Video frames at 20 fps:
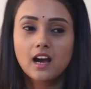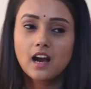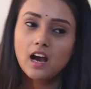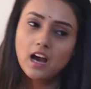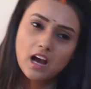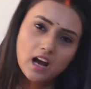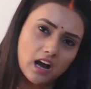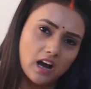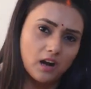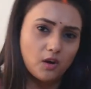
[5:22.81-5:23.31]

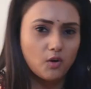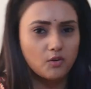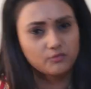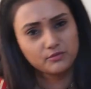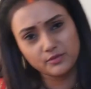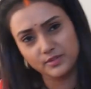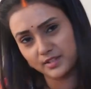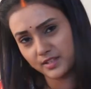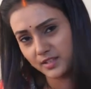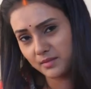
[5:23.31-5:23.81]
हाँ
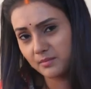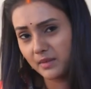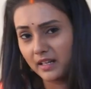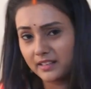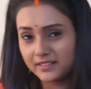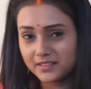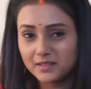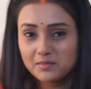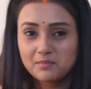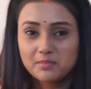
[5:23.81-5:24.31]
ऑब्वियसली
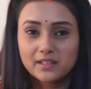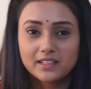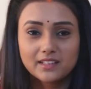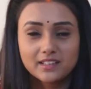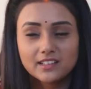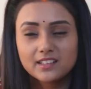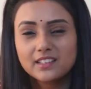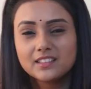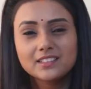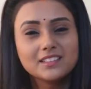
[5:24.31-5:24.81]
बात है
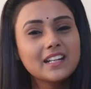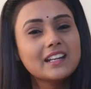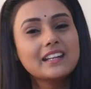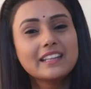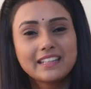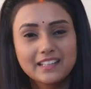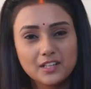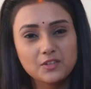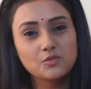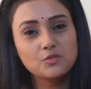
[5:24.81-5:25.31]
बट इतना
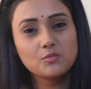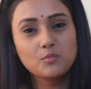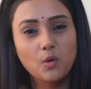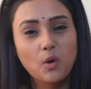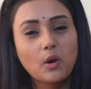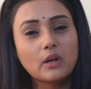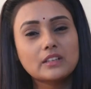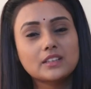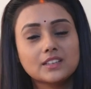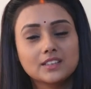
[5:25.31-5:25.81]
नहीं गई हूँ
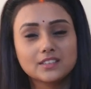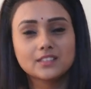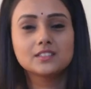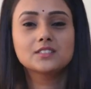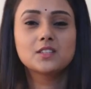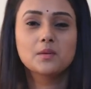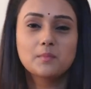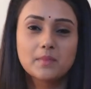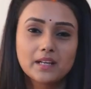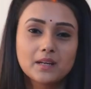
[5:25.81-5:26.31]
बहुत
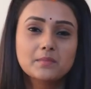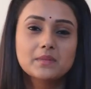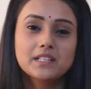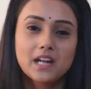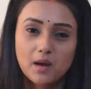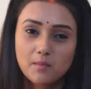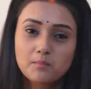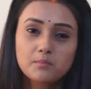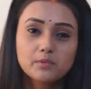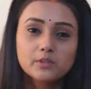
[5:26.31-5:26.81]
जब मैं कभी
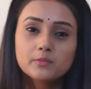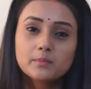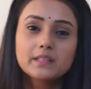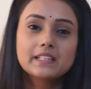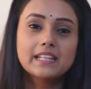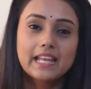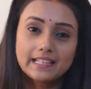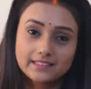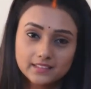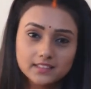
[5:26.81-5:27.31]
रामपुर में
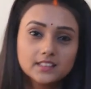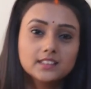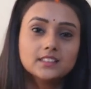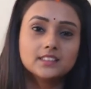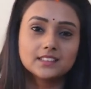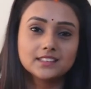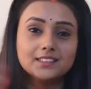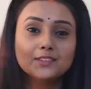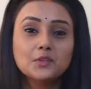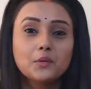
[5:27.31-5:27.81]
रहती
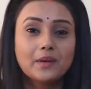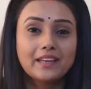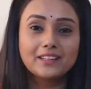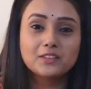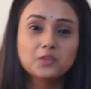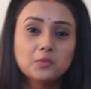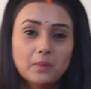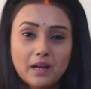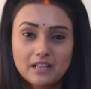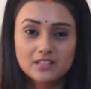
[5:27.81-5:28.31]
थी तो
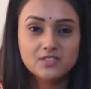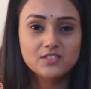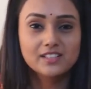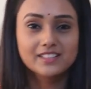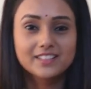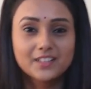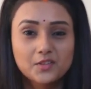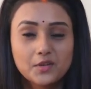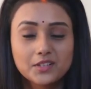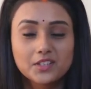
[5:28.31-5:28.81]
एक दो बार
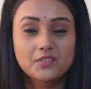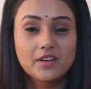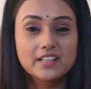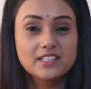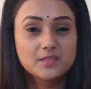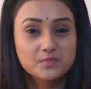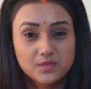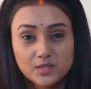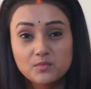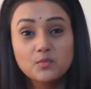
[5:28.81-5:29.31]
चली गई
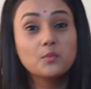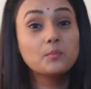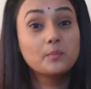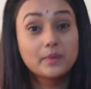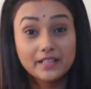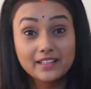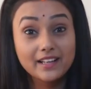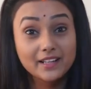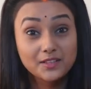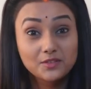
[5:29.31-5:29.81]
अदरवाइज जब से
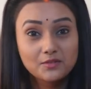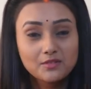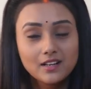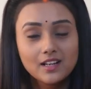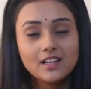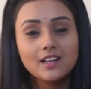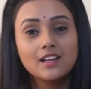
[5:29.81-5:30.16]
मुंबई आई हूँ